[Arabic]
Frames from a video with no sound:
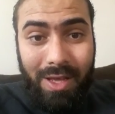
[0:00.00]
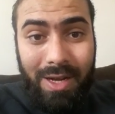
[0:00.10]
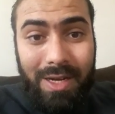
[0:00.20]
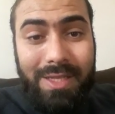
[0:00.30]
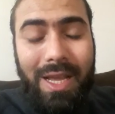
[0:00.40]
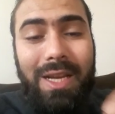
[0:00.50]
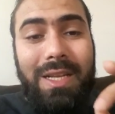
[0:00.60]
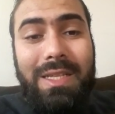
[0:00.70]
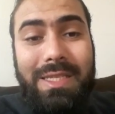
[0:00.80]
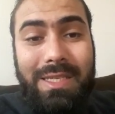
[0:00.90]
اللي
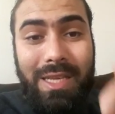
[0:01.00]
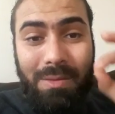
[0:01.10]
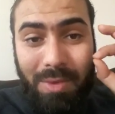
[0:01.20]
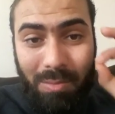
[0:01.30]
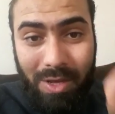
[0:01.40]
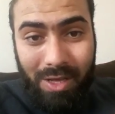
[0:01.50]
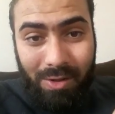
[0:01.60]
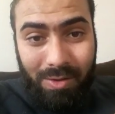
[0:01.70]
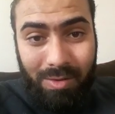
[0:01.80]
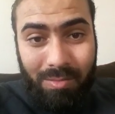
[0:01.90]
تخلي تسعين
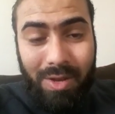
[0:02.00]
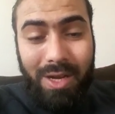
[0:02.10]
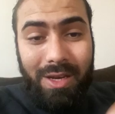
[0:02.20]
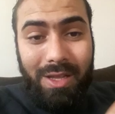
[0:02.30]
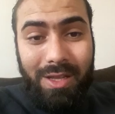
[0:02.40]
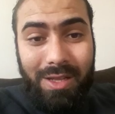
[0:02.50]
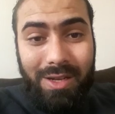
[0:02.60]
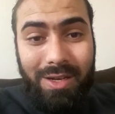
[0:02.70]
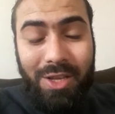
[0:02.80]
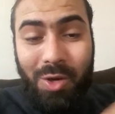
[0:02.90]
بالمئة من
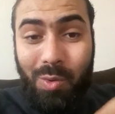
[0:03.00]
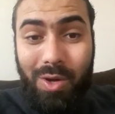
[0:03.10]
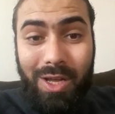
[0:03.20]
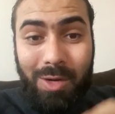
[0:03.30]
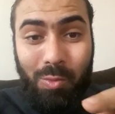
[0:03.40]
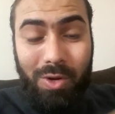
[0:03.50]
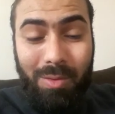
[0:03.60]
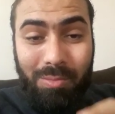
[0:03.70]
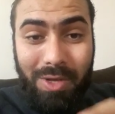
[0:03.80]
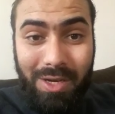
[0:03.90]
الإخوة
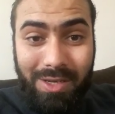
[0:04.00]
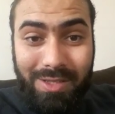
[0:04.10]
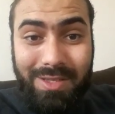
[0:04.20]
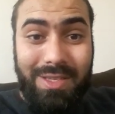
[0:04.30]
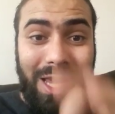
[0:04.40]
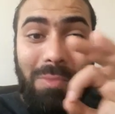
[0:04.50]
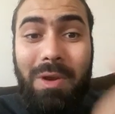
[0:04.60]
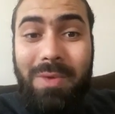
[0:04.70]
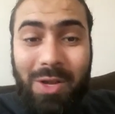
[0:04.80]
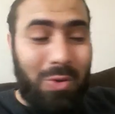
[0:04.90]
المربين تسعين
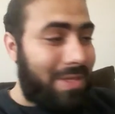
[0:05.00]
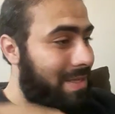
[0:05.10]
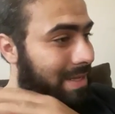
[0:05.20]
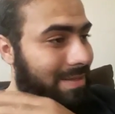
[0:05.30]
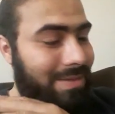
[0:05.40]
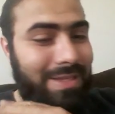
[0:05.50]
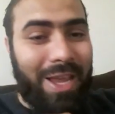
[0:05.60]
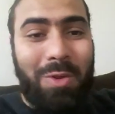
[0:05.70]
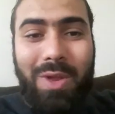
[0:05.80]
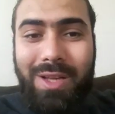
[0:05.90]
بالمئة نقول
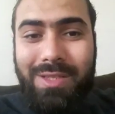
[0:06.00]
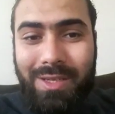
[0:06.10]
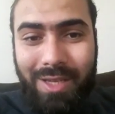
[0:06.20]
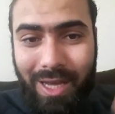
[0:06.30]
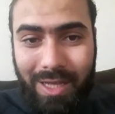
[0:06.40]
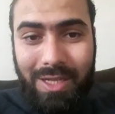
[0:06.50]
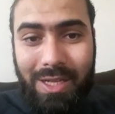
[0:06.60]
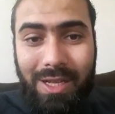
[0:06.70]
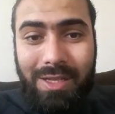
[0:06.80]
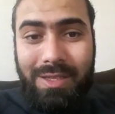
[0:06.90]
تسعين ولا أكثر كاع
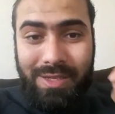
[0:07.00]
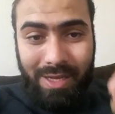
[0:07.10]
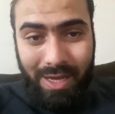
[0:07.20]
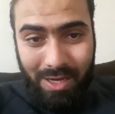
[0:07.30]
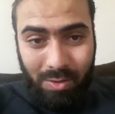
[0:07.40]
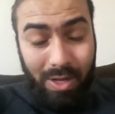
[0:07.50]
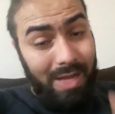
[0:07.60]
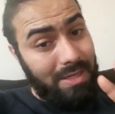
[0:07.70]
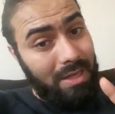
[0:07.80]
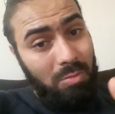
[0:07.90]
تسعين
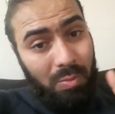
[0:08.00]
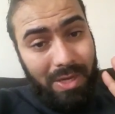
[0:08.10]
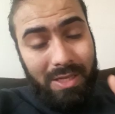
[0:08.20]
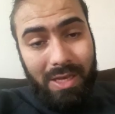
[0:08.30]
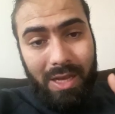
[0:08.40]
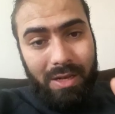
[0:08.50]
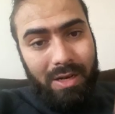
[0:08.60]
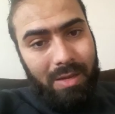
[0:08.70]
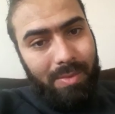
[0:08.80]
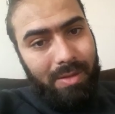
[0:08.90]
وخاصة المبتدئين
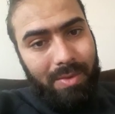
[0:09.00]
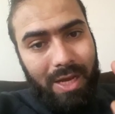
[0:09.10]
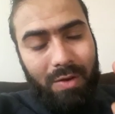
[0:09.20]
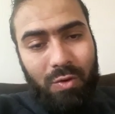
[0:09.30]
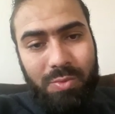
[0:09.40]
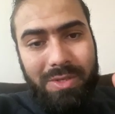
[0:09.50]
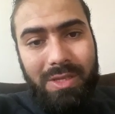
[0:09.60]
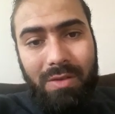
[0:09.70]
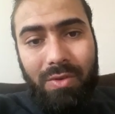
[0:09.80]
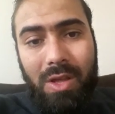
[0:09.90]
اللي ما, ما يعرفوش
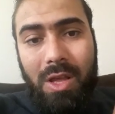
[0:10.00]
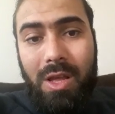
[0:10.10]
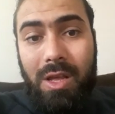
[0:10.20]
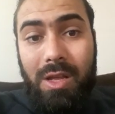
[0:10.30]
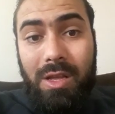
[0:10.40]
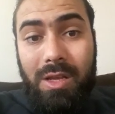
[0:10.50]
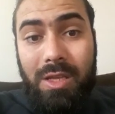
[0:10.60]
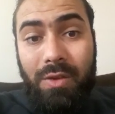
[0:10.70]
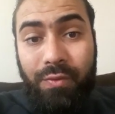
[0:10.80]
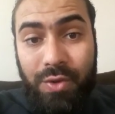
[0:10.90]
بزاف
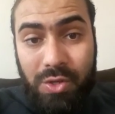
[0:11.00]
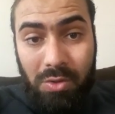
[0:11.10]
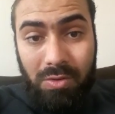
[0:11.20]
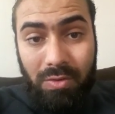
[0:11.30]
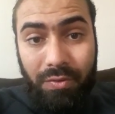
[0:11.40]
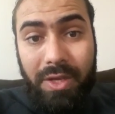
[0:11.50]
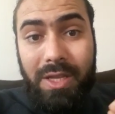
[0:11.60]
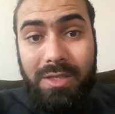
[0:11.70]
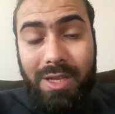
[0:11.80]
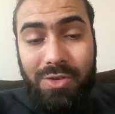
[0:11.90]
يفشلوا في
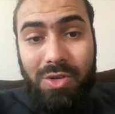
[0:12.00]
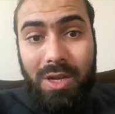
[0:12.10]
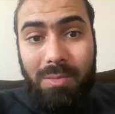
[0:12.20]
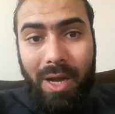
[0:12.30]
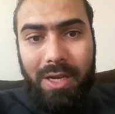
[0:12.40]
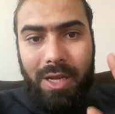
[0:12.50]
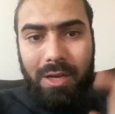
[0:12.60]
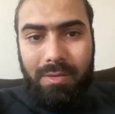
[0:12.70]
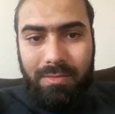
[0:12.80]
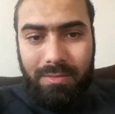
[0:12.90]
إنتاج
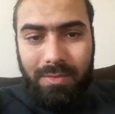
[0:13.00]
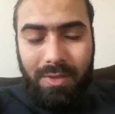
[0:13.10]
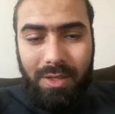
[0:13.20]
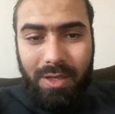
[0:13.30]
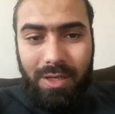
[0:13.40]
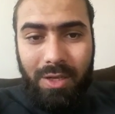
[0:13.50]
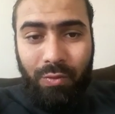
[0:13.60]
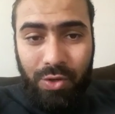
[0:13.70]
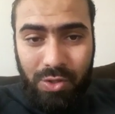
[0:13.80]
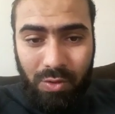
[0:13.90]
المقنين
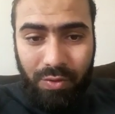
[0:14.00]
يفشلوا